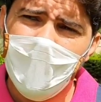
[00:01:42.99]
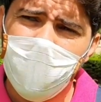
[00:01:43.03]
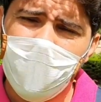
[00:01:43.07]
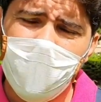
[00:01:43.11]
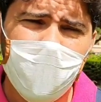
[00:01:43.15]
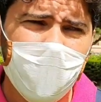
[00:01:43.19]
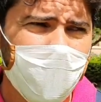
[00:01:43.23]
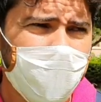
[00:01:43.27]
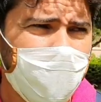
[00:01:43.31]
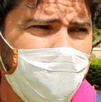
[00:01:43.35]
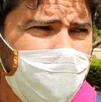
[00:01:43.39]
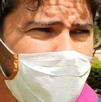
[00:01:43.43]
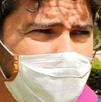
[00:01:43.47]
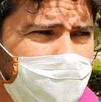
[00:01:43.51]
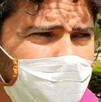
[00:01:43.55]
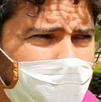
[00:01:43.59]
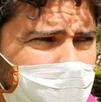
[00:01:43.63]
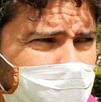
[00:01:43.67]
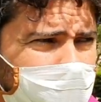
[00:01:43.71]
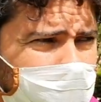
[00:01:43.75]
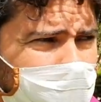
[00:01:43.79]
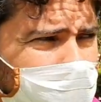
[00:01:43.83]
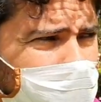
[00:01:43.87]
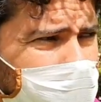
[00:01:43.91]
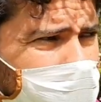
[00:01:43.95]
كان
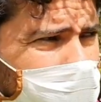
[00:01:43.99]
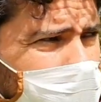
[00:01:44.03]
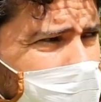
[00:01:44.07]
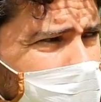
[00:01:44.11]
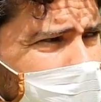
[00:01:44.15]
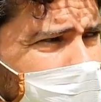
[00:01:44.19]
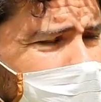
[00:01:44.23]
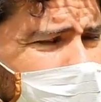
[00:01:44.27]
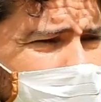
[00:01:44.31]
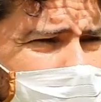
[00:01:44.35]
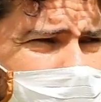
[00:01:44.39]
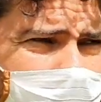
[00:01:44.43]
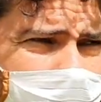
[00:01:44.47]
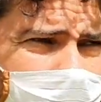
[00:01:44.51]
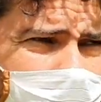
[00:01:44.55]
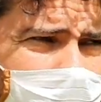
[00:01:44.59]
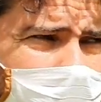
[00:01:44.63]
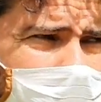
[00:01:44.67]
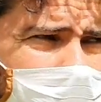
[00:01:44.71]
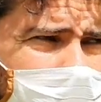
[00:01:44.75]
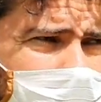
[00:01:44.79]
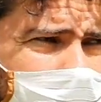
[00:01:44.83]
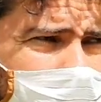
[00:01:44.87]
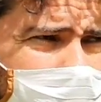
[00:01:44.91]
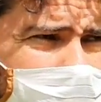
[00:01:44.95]
انضباط لهذه
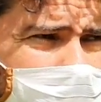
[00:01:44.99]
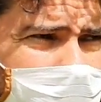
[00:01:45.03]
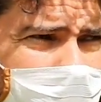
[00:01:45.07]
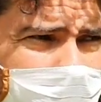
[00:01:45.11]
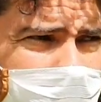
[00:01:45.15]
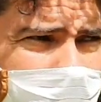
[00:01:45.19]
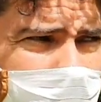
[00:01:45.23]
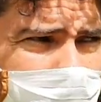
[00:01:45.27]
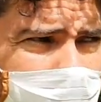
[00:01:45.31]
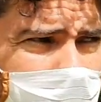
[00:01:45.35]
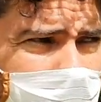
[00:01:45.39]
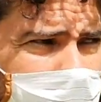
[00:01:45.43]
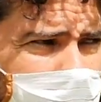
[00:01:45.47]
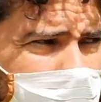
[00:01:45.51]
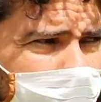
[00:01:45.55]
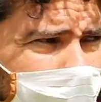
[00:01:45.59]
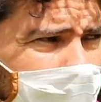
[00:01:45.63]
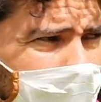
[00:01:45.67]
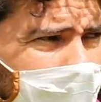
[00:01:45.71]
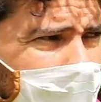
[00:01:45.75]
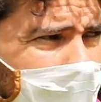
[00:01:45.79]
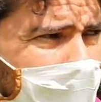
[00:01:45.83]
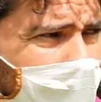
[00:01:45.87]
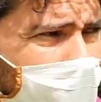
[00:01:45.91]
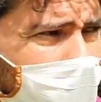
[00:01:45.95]
الطوارئ والتدابير
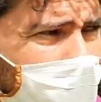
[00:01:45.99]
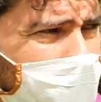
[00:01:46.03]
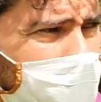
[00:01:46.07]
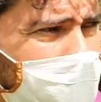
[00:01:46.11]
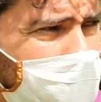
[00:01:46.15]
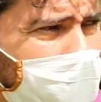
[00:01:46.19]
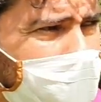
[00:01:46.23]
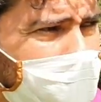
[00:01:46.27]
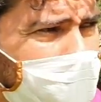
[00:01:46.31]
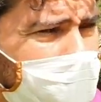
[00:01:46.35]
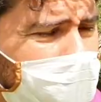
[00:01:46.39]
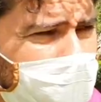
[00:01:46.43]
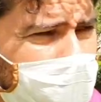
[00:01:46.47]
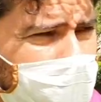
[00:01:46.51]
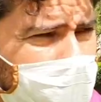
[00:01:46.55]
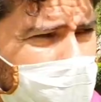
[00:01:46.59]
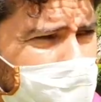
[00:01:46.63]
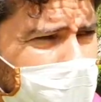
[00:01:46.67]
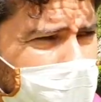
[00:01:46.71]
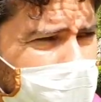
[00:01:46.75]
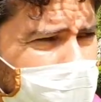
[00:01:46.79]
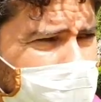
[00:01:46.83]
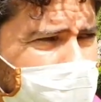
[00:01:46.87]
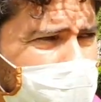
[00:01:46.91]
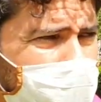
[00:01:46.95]
اللي هي
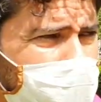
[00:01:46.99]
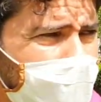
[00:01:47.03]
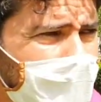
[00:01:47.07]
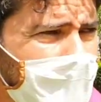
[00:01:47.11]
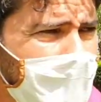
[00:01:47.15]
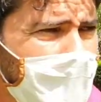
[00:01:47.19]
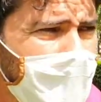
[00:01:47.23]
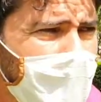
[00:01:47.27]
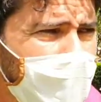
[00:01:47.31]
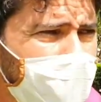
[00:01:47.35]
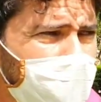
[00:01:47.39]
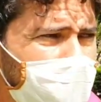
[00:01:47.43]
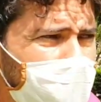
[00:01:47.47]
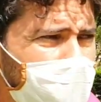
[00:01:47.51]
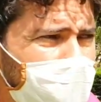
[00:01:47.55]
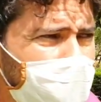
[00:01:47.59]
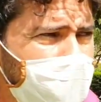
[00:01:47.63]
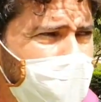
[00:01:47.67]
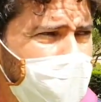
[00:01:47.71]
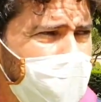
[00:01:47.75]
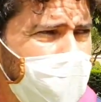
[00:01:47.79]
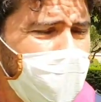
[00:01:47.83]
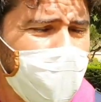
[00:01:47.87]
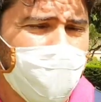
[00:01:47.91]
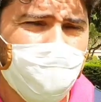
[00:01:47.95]
لخدمه
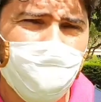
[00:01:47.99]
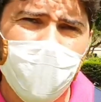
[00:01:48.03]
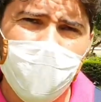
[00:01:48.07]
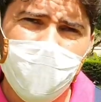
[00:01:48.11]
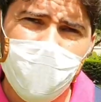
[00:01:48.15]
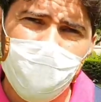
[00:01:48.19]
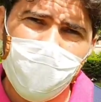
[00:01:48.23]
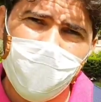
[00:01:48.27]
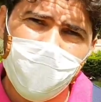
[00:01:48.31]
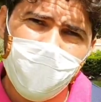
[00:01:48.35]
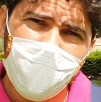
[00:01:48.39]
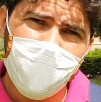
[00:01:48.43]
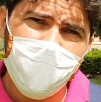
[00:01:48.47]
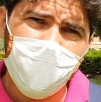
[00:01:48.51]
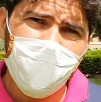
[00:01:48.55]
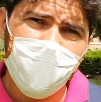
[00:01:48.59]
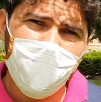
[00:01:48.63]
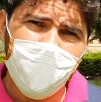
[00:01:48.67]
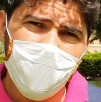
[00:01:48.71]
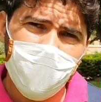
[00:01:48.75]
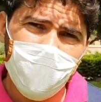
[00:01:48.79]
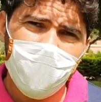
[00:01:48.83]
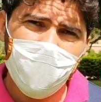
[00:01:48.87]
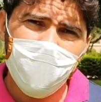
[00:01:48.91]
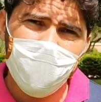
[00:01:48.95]
الجانب
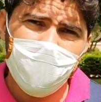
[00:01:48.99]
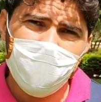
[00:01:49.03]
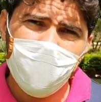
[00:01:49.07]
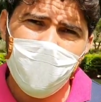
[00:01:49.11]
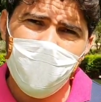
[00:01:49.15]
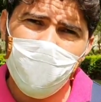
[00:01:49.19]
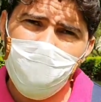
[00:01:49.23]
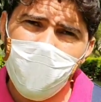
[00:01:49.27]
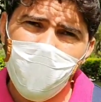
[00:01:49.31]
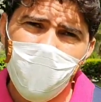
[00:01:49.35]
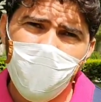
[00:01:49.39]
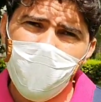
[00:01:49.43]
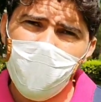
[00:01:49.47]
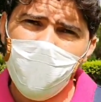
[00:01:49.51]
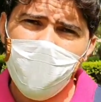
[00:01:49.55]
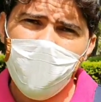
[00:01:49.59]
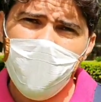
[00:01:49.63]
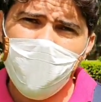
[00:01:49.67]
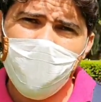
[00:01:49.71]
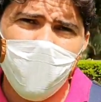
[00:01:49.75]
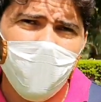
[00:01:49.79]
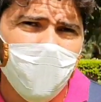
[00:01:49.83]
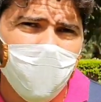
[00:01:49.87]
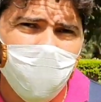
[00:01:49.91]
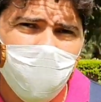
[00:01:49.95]
الصحي اللي تيهم حنا
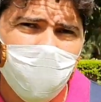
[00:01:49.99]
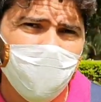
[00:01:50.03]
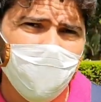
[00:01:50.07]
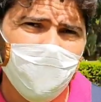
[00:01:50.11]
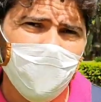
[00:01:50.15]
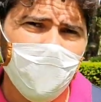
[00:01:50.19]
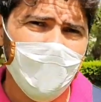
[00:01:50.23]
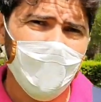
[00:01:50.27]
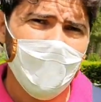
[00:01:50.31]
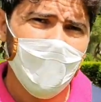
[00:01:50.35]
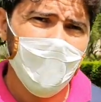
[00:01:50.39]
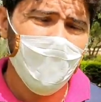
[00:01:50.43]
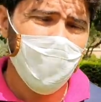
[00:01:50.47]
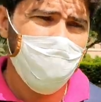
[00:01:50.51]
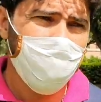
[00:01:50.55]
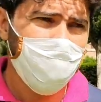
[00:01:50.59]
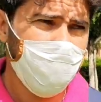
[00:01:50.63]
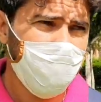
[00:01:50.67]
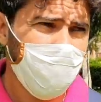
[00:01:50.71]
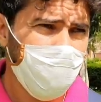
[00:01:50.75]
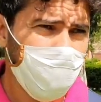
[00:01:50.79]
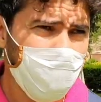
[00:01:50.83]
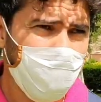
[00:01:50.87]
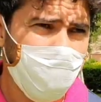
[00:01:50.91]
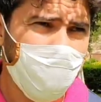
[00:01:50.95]
معاه
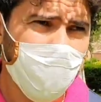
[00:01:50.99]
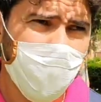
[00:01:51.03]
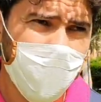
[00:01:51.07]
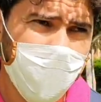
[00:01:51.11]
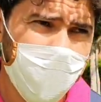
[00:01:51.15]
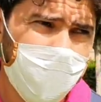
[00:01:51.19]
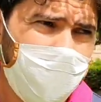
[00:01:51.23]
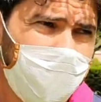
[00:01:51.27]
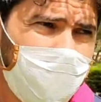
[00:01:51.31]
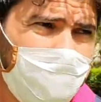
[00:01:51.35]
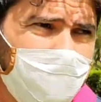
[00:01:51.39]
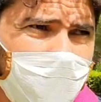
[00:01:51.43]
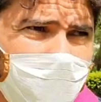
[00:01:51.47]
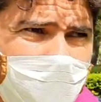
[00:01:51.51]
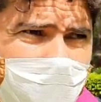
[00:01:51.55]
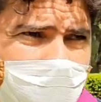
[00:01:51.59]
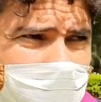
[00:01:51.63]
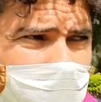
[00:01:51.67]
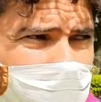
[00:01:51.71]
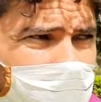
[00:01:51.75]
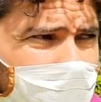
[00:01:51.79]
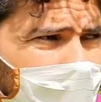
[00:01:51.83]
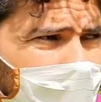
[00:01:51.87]
ماشي ضده بالعكس معاه